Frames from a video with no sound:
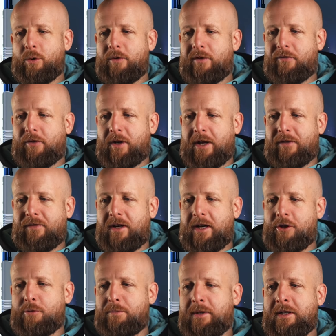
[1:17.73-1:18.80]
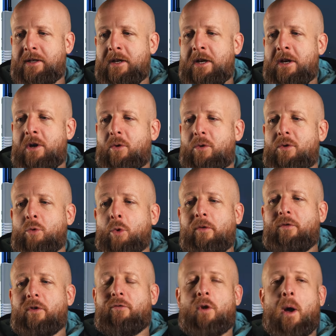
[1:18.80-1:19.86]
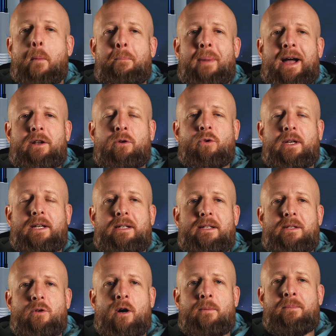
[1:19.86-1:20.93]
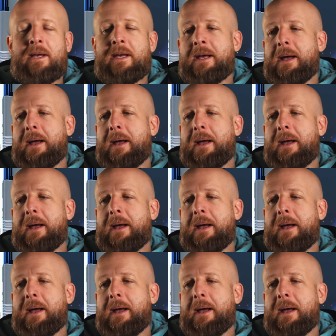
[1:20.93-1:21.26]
dürfte von Anfang an spielen und dürfte für Bino Gittens kommen.